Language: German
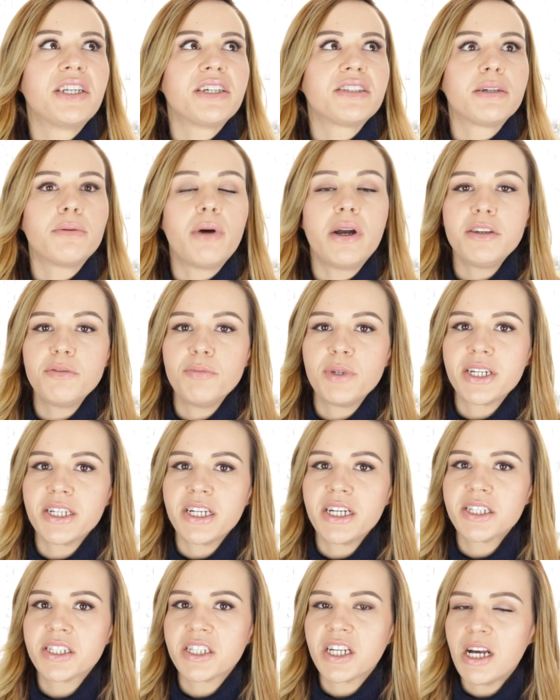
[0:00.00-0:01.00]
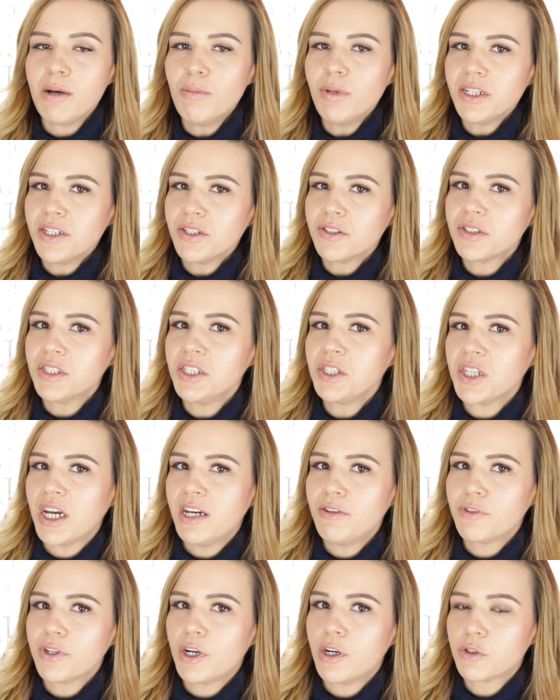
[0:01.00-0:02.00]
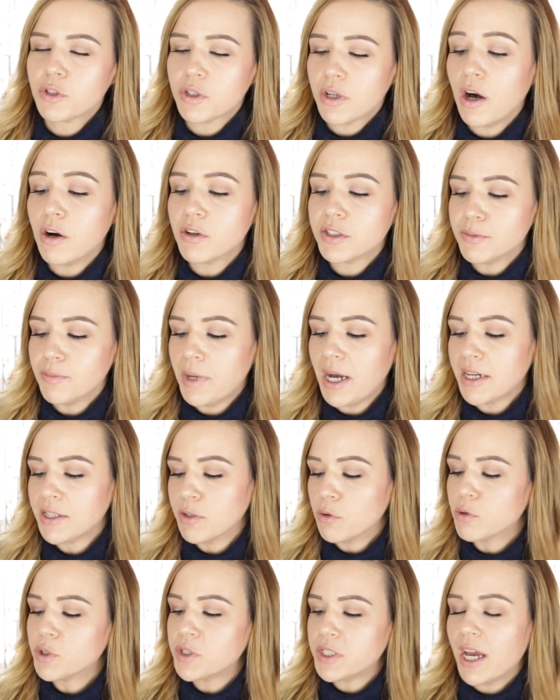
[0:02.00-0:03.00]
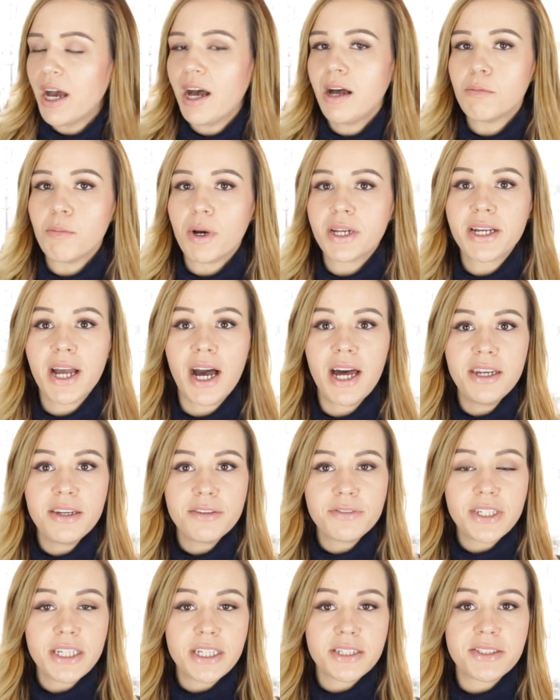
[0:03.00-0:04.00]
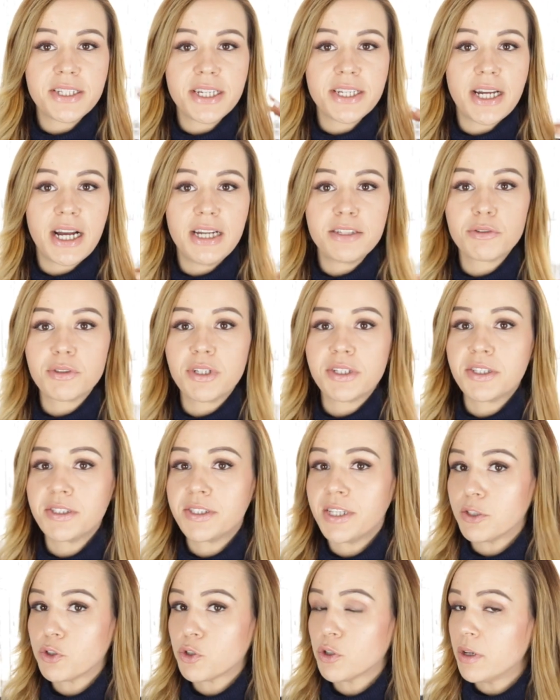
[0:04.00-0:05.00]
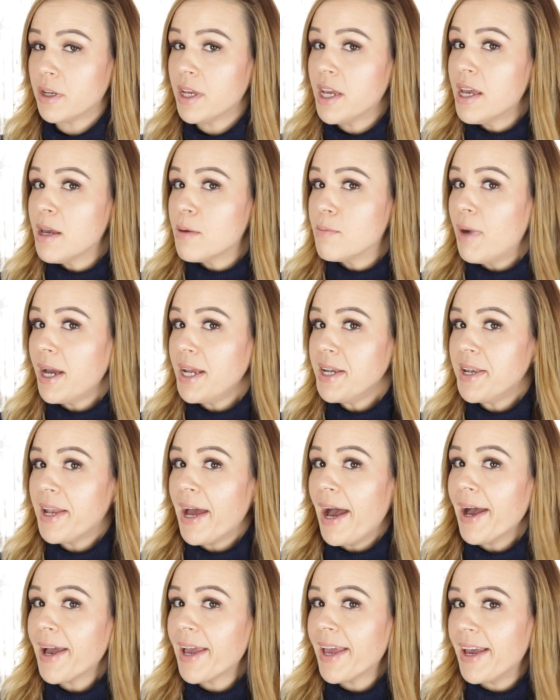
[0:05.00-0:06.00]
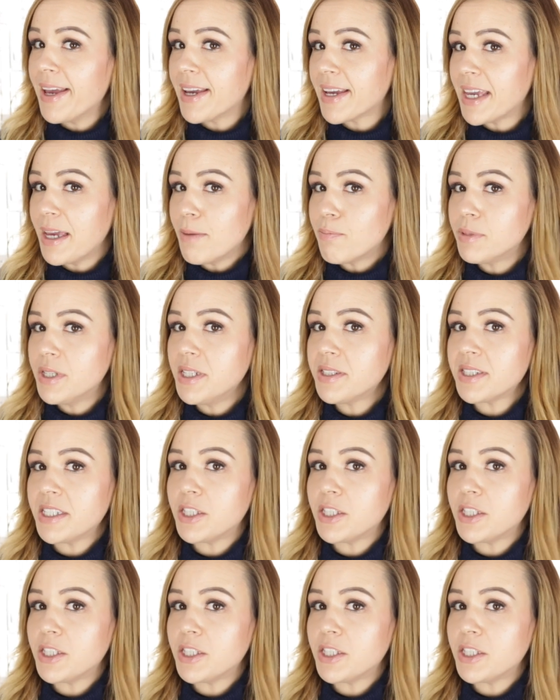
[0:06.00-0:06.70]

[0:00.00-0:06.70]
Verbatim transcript: Deshalb habe ich mir gedacht, kann man das nicht einfach auch zu Hause machen? Und ja, man kann, wie ihr seht, also das ist jetzt schon mein Nachher-Ergebnis.